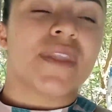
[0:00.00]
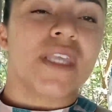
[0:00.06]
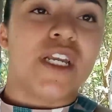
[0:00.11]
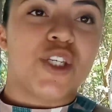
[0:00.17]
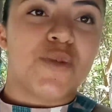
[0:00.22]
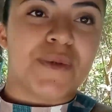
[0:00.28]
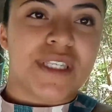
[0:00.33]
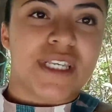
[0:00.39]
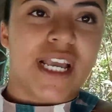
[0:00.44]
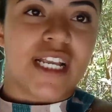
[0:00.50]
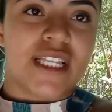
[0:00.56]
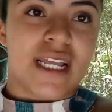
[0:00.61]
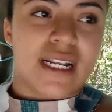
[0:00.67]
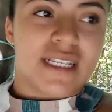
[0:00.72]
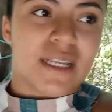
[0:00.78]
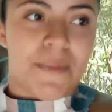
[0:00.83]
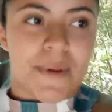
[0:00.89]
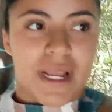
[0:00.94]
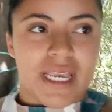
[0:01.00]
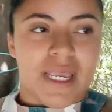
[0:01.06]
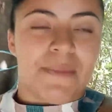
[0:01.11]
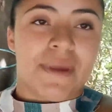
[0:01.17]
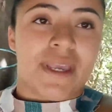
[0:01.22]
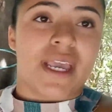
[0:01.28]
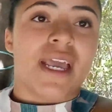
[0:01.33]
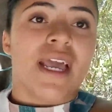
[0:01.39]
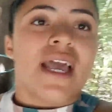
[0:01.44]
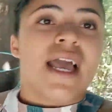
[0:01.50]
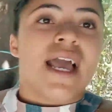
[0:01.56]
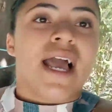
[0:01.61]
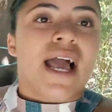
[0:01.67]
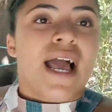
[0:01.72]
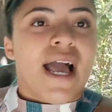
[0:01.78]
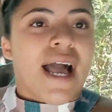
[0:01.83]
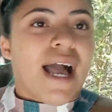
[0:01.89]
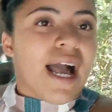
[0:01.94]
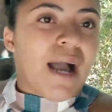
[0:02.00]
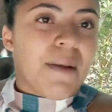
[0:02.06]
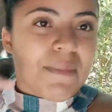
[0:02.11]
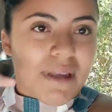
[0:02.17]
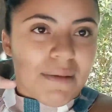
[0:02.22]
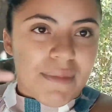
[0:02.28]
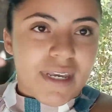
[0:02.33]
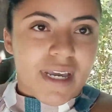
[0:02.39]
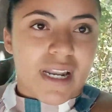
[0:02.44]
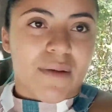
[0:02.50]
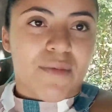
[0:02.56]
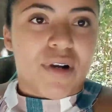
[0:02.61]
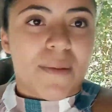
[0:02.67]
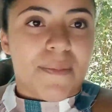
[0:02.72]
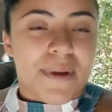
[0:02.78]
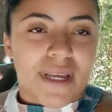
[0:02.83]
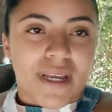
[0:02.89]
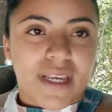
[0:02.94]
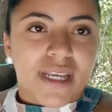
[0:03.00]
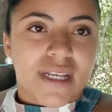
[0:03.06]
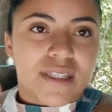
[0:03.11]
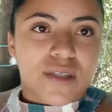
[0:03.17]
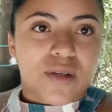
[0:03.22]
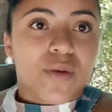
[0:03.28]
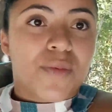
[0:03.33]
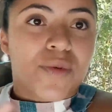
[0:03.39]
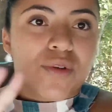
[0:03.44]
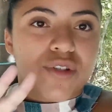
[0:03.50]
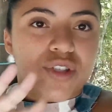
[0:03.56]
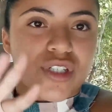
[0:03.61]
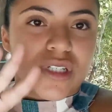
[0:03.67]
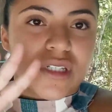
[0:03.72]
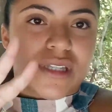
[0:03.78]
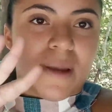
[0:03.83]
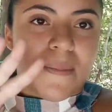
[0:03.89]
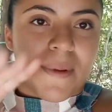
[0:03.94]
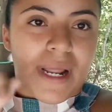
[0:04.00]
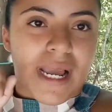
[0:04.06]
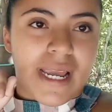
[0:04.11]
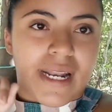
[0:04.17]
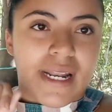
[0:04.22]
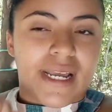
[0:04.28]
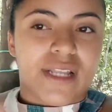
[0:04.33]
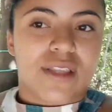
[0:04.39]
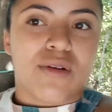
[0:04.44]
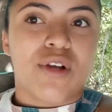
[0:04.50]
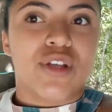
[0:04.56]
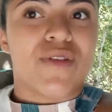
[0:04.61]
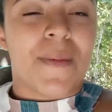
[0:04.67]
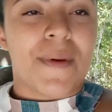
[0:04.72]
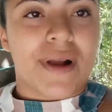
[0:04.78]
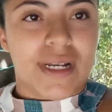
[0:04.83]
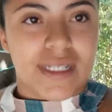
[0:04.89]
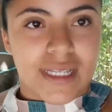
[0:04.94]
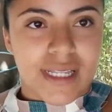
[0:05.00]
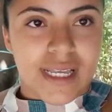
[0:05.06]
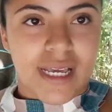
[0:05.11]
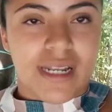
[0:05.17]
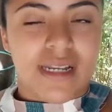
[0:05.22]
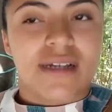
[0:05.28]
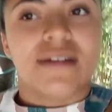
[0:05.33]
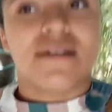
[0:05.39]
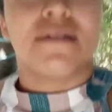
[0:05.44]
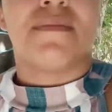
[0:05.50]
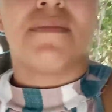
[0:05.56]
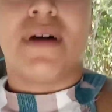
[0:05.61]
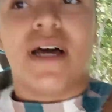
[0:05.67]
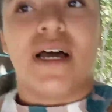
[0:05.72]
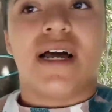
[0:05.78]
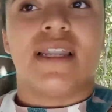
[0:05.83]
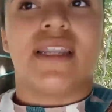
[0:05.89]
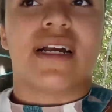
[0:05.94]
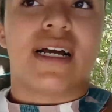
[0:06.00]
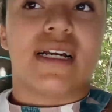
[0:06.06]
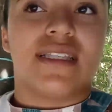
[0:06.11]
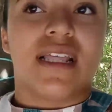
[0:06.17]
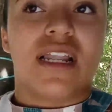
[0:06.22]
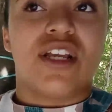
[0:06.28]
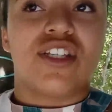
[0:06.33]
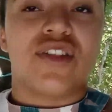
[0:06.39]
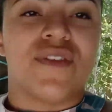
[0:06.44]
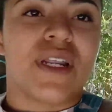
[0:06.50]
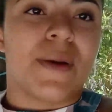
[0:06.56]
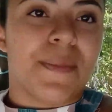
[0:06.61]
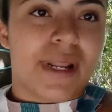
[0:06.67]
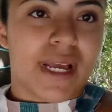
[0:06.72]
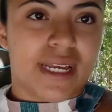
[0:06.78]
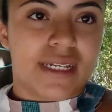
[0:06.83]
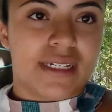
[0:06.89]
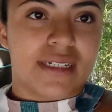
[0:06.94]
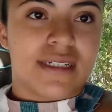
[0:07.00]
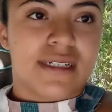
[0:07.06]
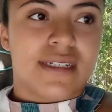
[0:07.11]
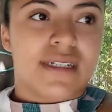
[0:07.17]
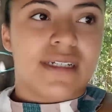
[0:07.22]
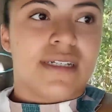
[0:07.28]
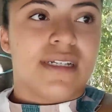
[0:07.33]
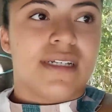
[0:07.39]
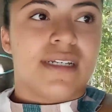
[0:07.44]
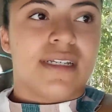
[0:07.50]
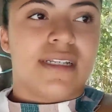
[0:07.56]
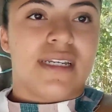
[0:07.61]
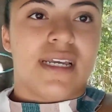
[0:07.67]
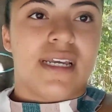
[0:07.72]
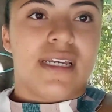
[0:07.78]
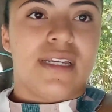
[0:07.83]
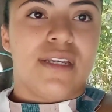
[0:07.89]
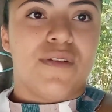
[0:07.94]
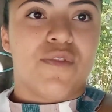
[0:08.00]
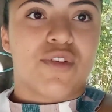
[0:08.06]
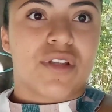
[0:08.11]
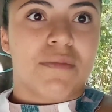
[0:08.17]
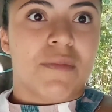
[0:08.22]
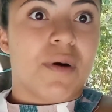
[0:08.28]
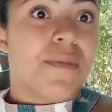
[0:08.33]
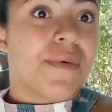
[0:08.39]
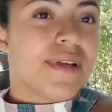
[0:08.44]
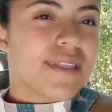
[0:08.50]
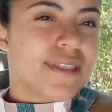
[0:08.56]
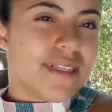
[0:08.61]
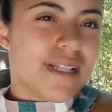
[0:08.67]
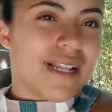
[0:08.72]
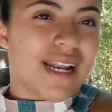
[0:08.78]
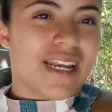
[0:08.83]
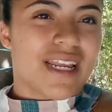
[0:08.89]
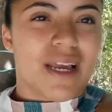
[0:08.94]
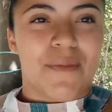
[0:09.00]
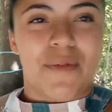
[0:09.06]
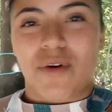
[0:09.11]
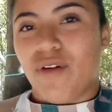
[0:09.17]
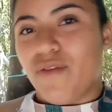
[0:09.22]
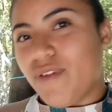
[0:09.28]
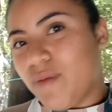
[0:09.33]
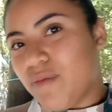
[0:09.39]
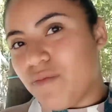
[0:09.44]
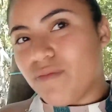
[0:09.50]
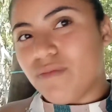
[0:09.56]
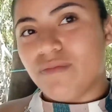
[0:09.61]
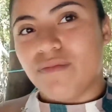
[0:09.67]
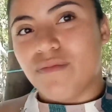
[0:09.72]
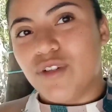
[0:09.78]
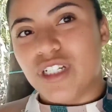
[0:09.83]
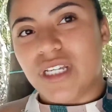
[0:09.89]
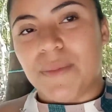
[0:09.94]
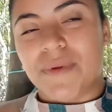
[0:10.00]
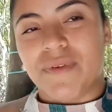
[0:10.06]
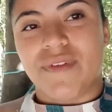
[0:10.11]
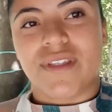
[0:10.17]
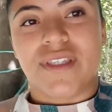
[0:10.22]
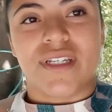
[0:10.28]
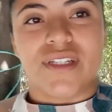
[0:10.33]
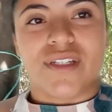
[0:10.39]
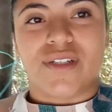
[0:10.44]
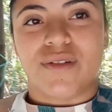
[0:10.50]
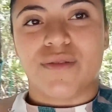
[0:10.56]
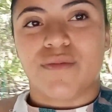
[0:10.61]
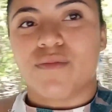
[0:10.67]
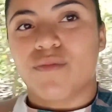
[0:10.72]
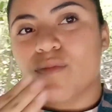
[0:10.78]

E tipo assim, a gente tá nessa praia aqui porque a minha amiga, ela mora bem aqui, cinco minutinhos da praia, né? Então a gente vai pra casa dela, pra, da casa dela a gente vem na praia, né? E eu vou tomar um banhozinho lá, daqui a pouco eu venho mostrar pra vocês.